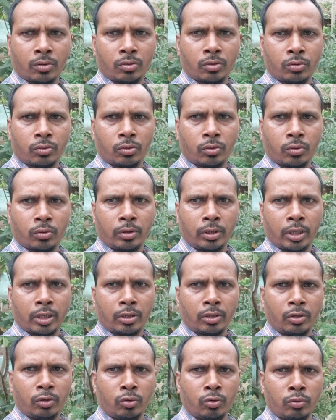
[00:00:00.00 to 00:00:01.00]
इसे दोस्तों
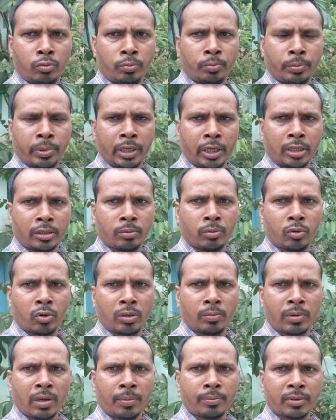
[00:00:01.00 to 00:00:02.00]
एक न्यू फ्रेश
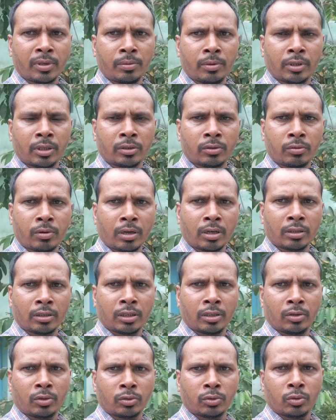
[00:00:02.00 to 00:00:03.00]
ब्लॉग में आप सभी का
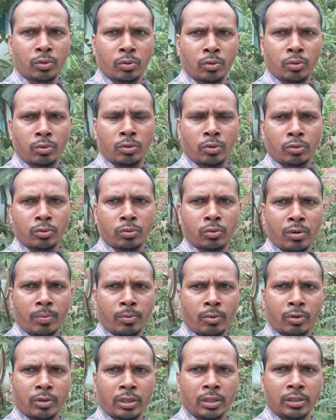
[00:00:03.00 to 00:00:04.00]
स्वागत है दोस्तों
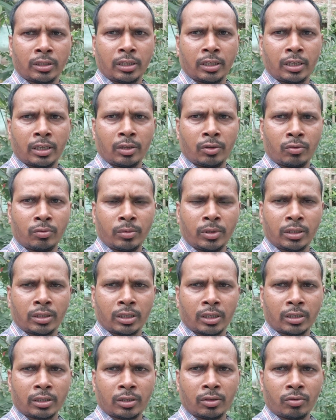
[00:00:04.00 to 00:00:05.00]
दोस्तों आप लोग कैसे हैं
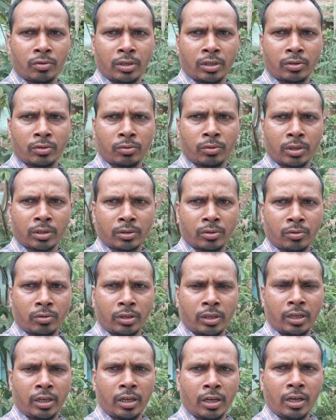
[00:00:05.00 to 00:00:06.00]
उम्मीद करते होंगे
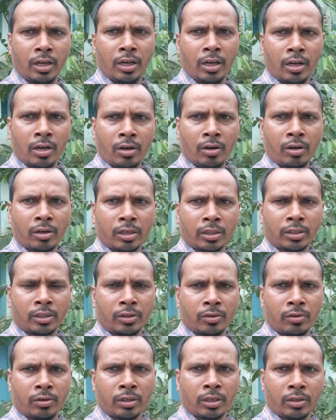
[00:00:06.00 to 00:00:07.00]
स्वस्थ होंगे और
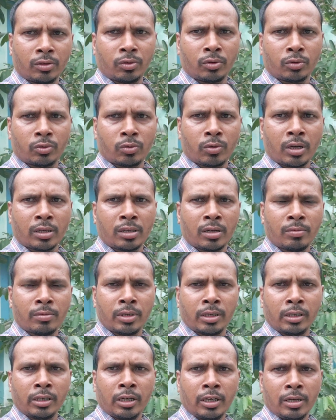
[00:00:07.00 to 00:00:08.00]
अच्छे होंगे दोस्तों आज
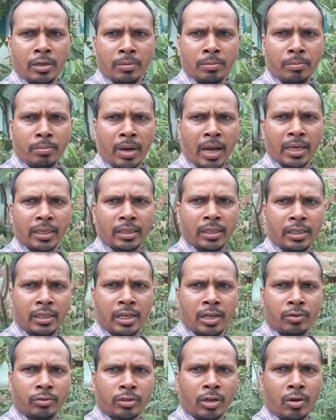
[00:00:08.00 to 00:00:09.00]
हम एक माइक
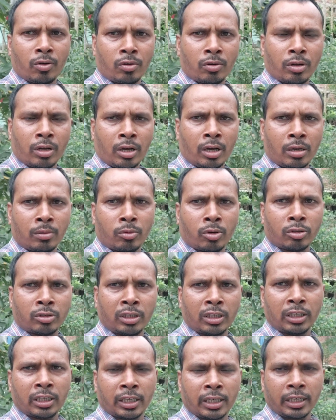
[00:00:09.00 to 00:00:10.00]
किने उसका
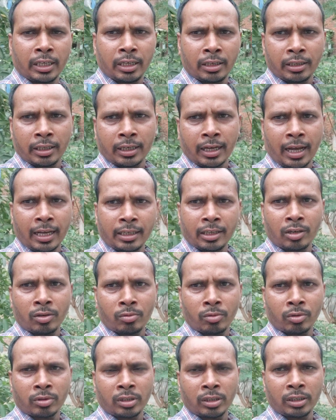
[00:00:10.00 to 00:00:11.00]
अनबॉक्सिंग करेंगे
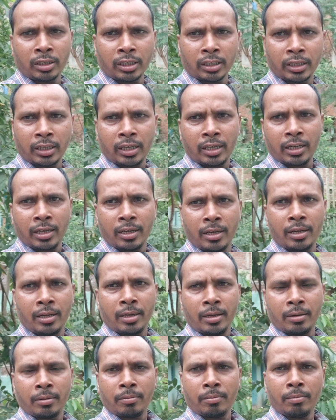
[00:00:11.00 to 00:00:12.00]
दिखाएंगे अनबॉक्सिंग करके
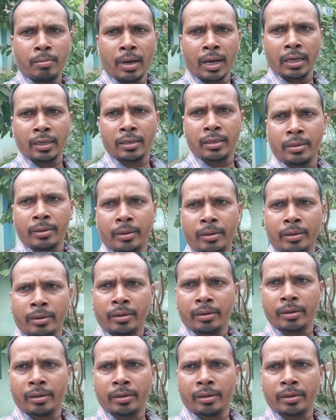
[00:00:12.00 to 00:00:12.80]
माइक